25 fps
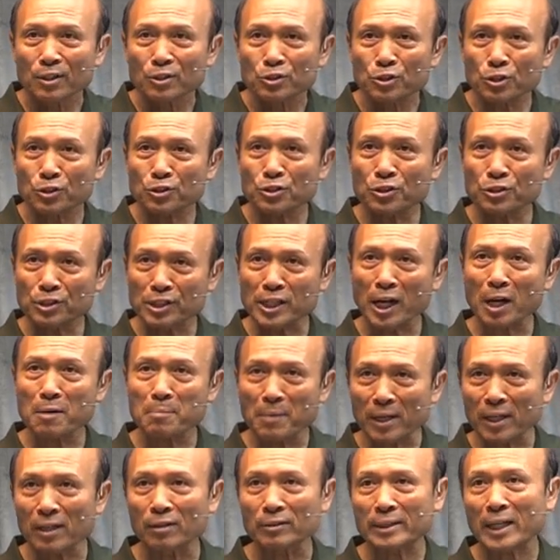就是再
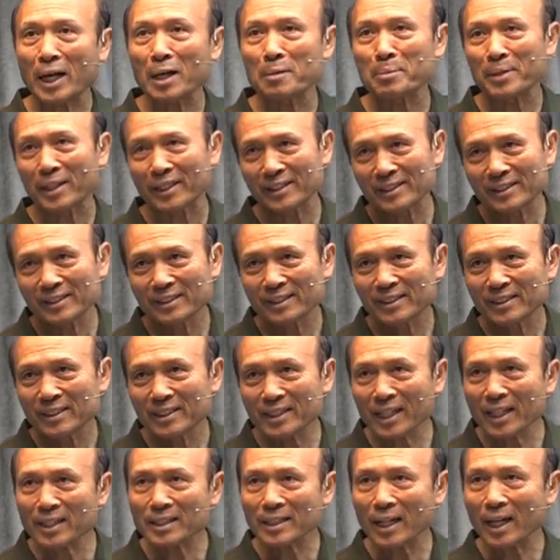没有太平。
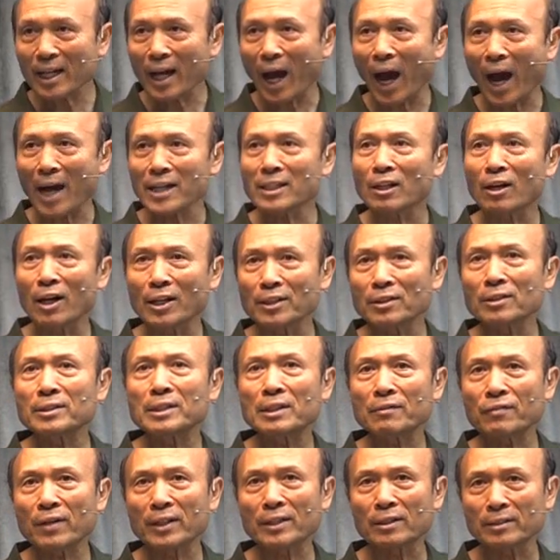现在还有很多
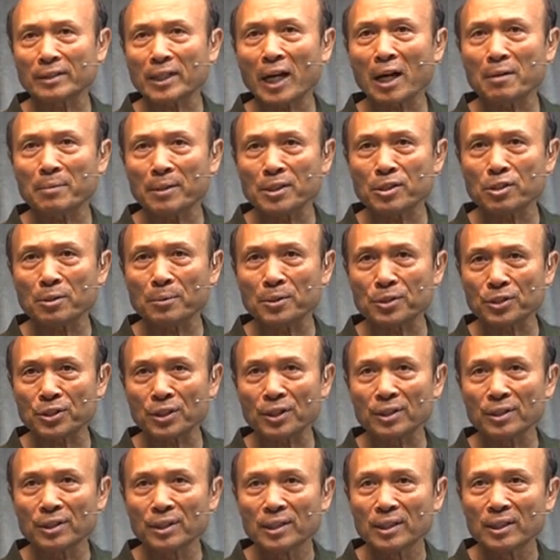地方有太平，是不
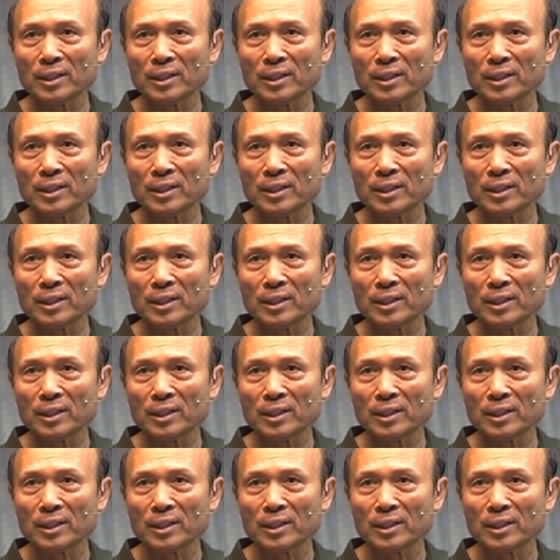是？